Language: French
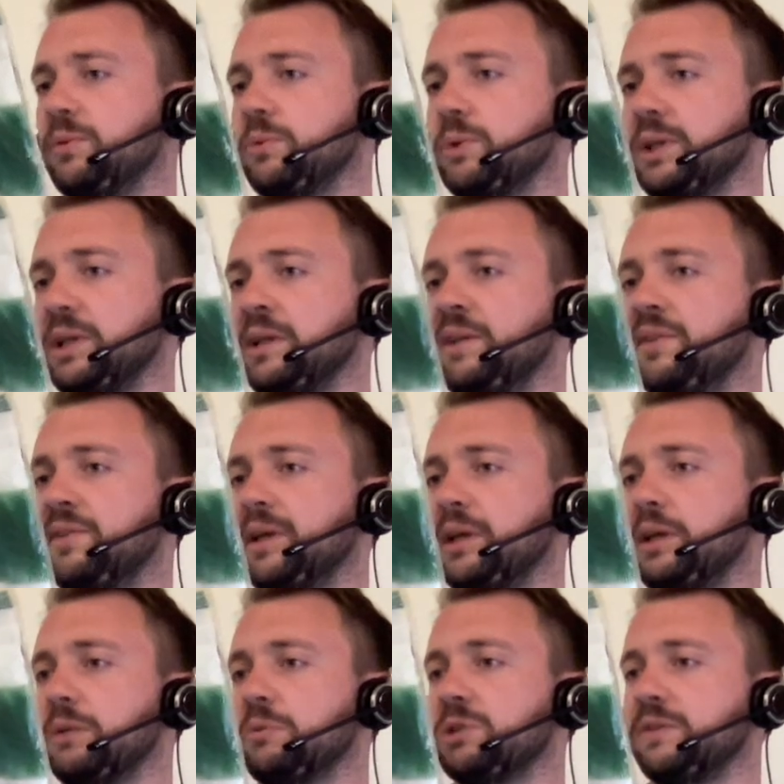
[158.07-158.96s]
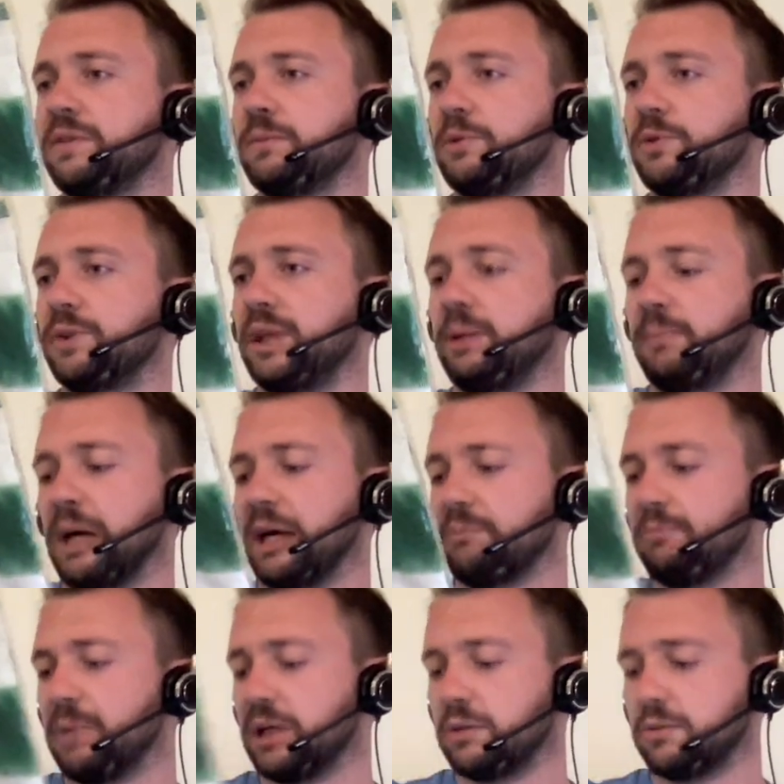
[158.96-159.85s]
donc XL comme j'avais demandé,
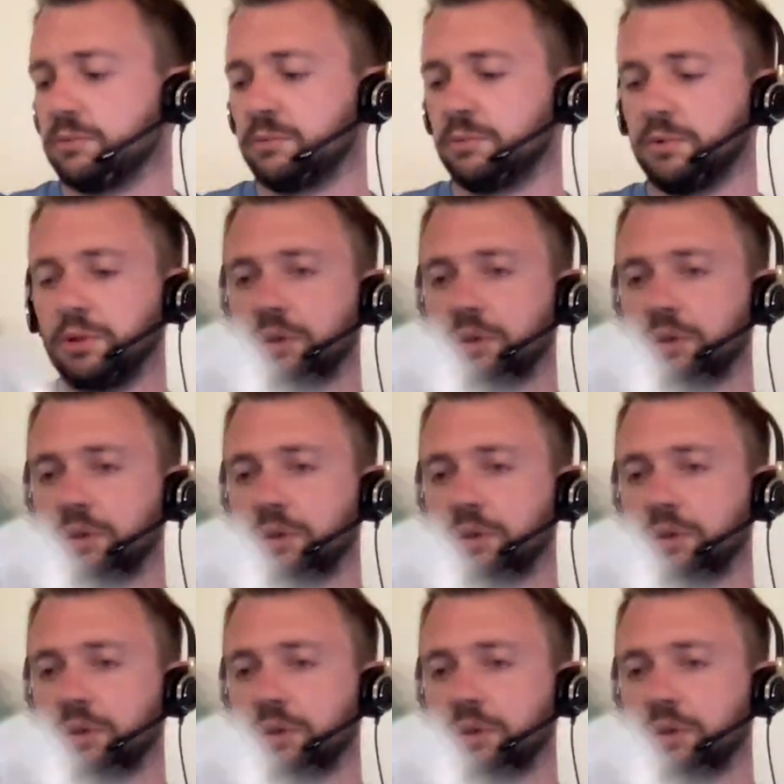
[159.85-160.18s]
Marc Macron.